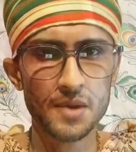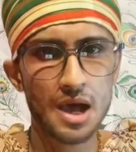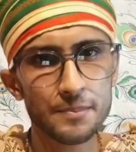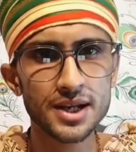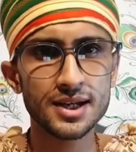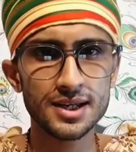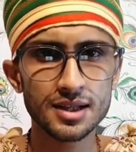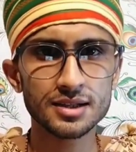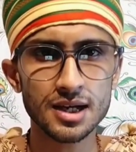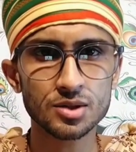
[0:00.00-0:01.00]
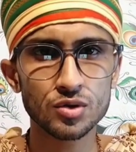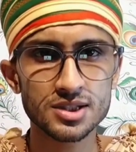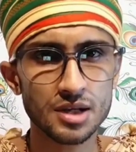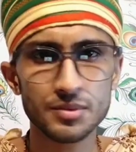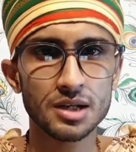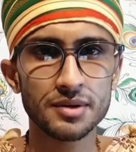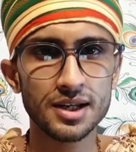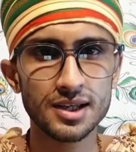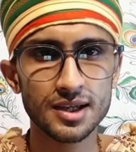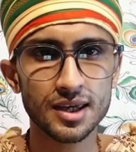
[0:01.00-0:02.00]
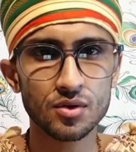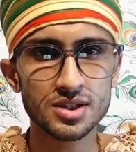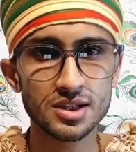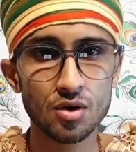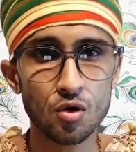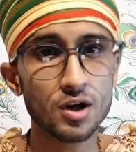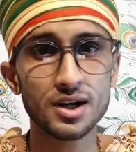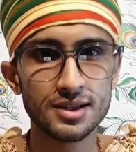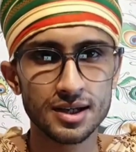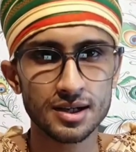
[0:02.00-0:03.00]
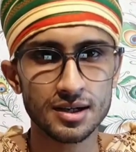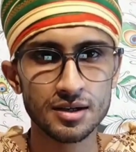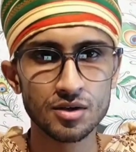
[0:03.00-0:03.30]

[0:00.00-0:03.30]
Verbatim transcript: आपने नहीं देखा तो इसका मतलब ये नहीं है कि किसी ने और नहीं देखा